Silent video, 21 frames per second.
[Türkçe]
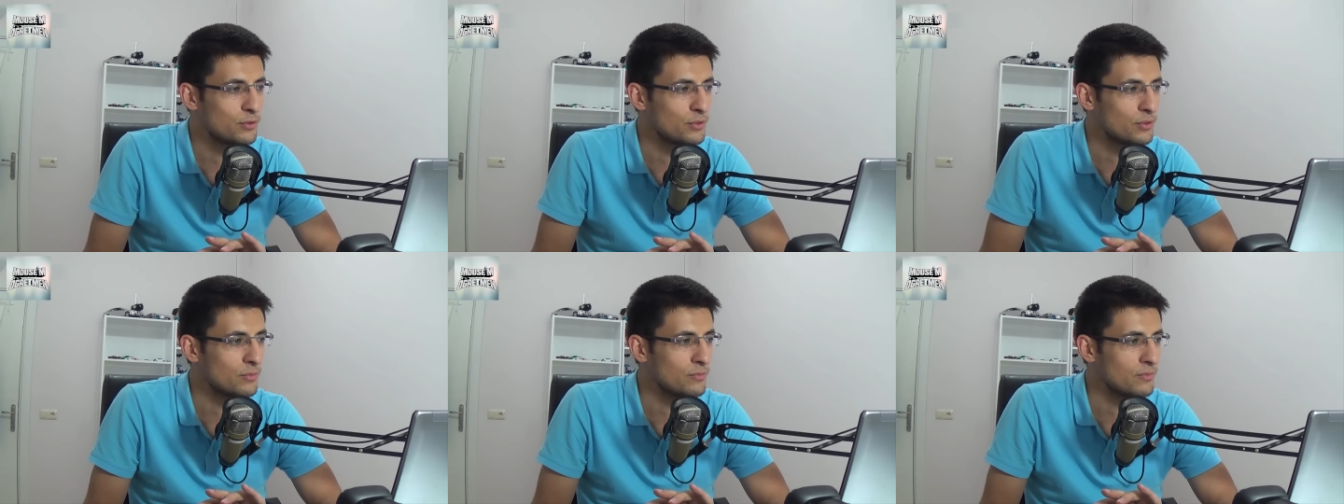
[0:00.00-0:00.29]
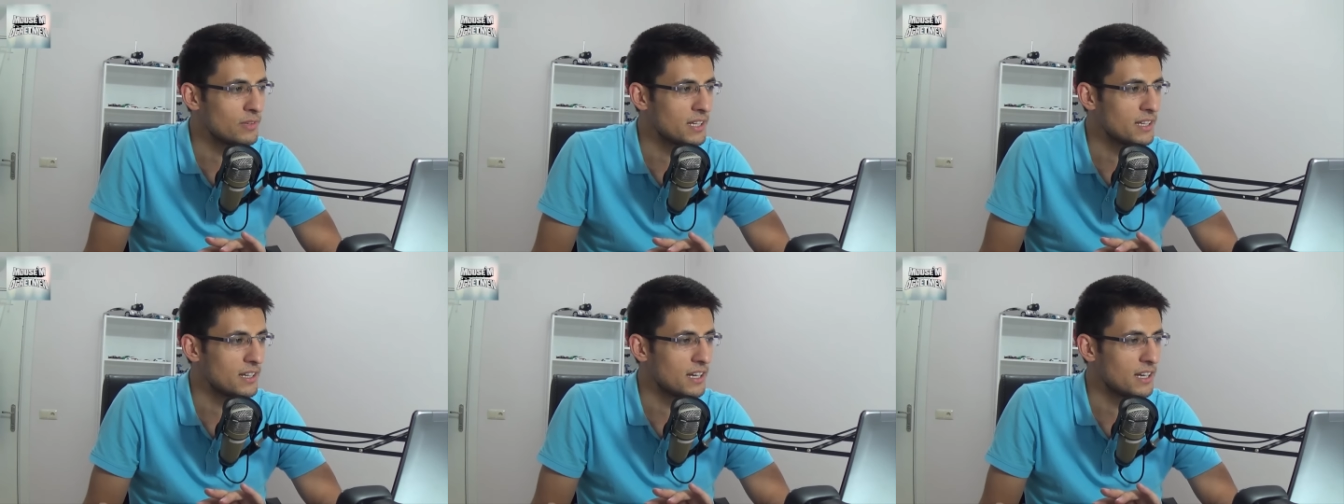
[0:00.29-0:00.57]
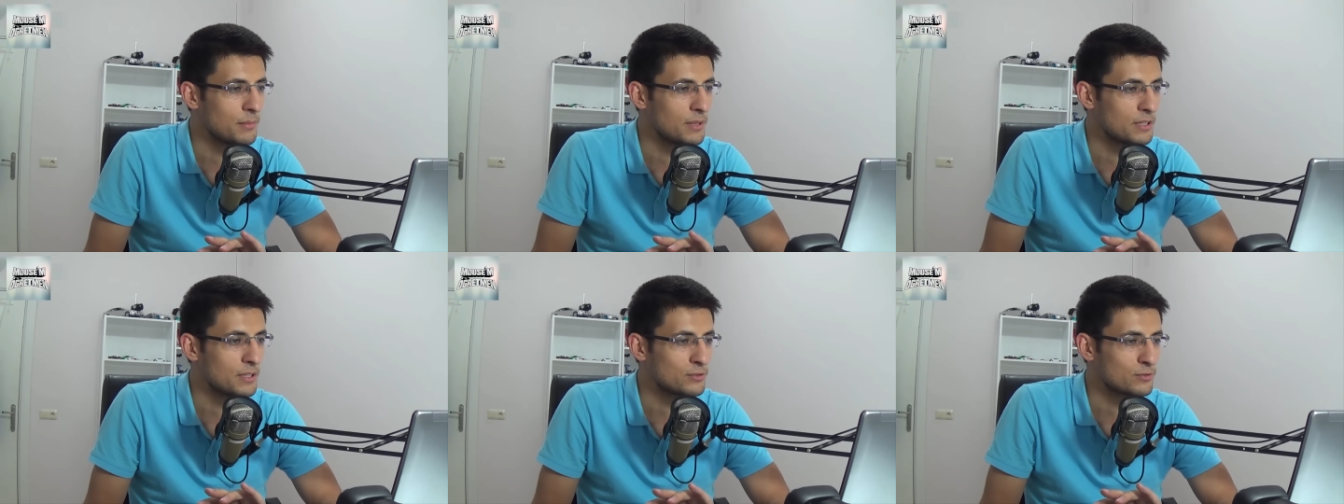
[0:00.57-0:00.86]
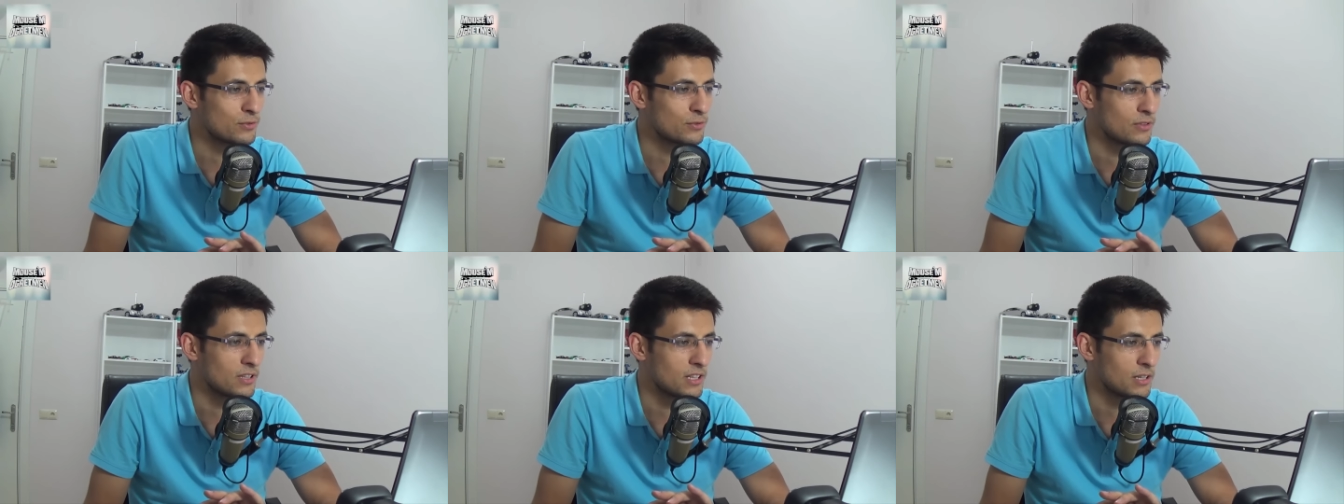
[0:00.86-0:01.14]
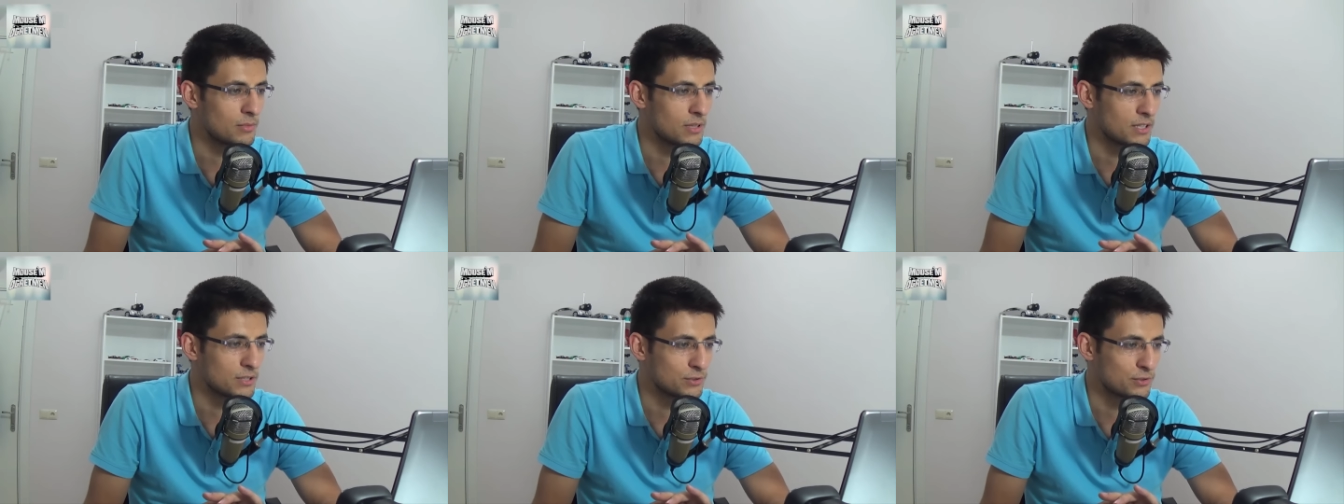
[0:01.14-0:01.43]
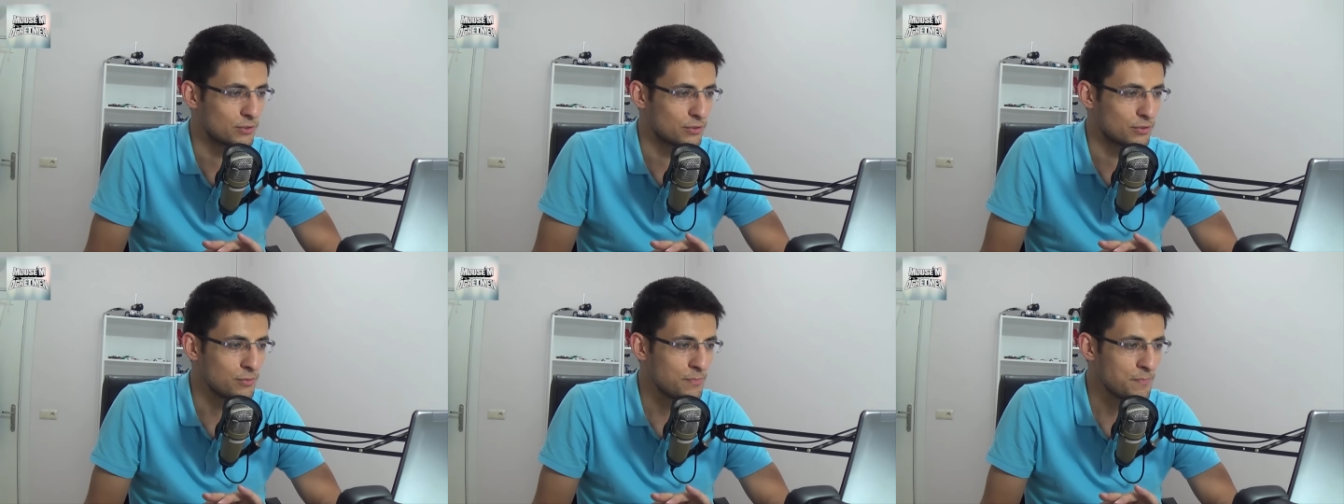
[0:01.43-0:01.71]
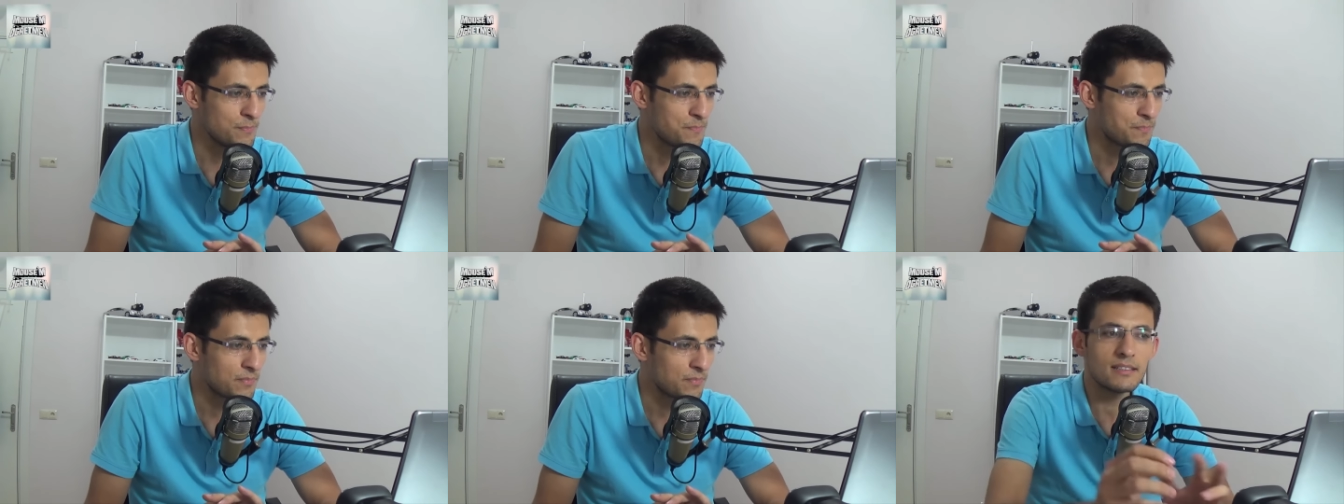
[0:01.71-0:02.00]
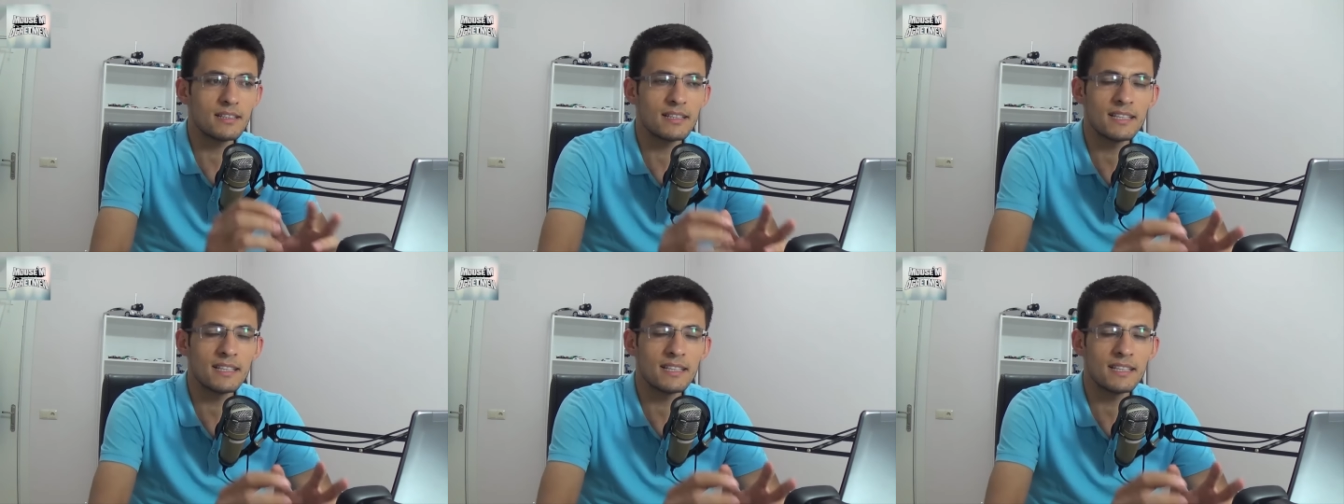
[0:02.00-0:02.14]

diyorum ve hemen sorulara başlıyorum.